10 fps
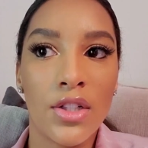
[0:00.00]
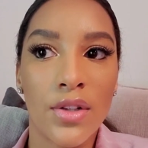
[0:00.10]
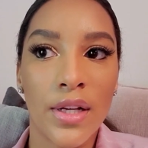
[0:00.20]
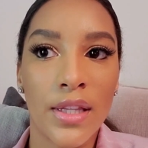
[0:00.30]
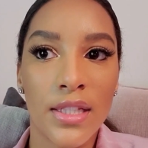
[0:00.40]

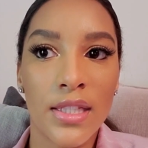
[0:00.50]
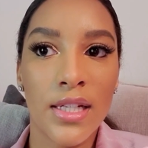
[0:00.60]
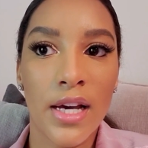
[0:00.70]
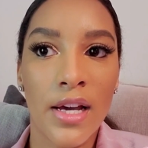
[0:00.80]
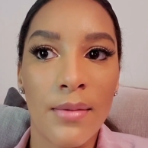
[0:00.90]
muito
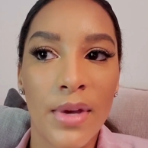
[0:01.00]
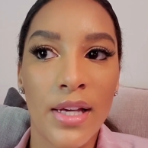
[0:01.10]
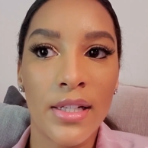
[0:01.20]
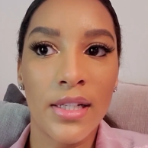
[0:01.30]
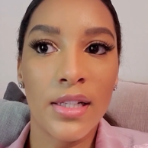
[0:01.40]
mais nesse
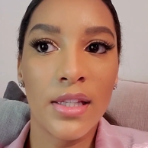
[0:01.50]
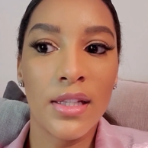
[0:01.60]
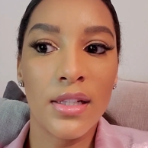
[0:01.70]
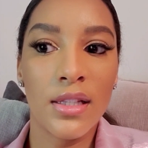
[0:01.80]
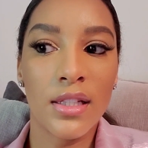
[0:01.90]

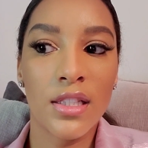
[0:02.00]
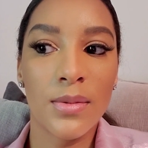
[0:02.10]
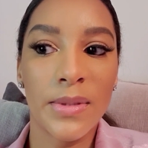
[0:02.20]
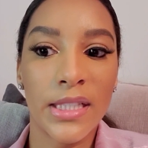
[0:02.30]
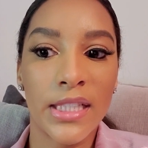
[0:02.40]
período e a
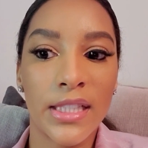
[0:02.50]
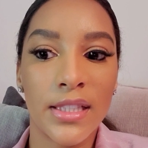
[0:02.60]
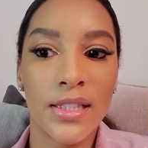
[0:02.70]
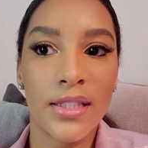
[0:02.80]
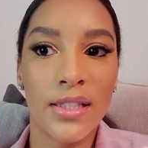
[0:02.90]

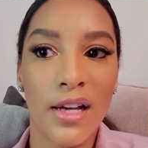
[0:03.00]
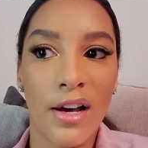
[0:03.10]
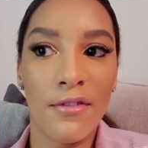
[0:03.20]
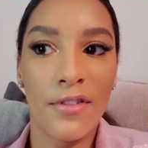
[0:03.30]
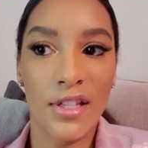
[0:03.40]
experiência
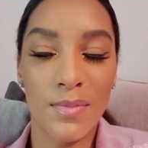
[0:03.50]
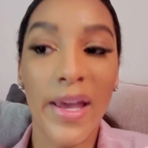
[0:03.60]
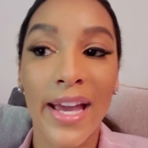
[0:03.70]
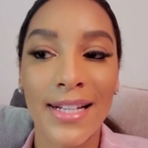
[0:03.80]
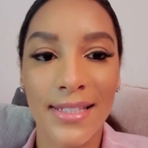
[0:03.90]
dessa
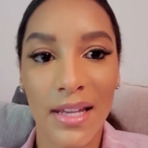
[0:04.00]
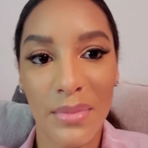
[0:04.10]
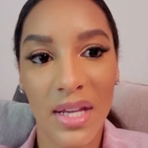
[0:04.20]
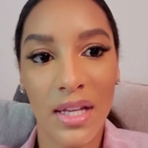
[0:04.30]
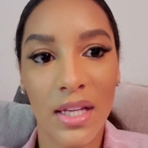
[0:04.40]
pandemia
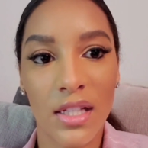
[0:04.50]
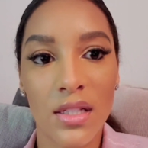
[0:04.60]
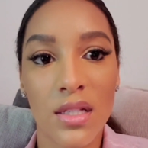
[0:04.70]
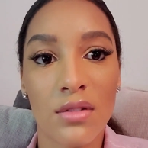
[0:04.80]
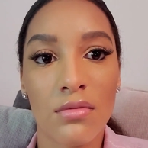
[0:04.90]
tem sido
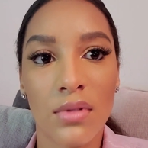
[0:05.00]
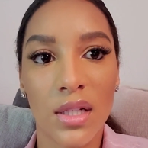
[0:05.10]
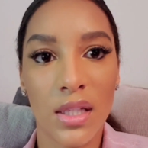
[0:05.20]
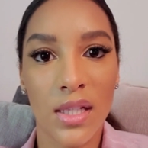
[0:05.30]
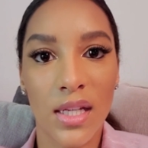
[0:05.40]
para
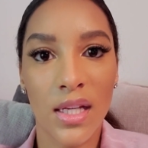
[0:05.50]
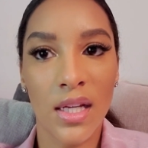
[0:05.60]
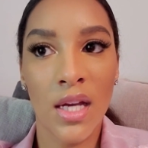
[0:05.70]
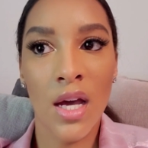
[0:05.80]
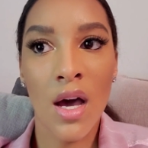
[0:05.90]
mim
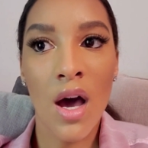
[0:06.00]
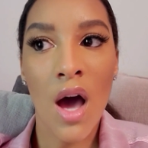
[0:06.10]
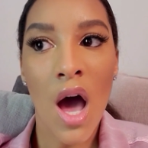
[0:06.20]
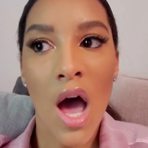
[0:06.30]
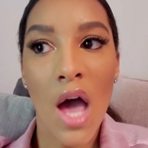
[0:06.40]

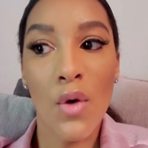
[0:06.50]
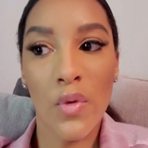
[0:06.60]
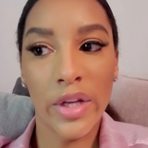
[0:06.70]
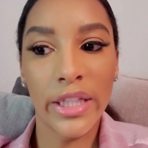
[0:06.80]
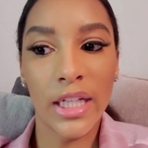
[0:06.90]
uma grande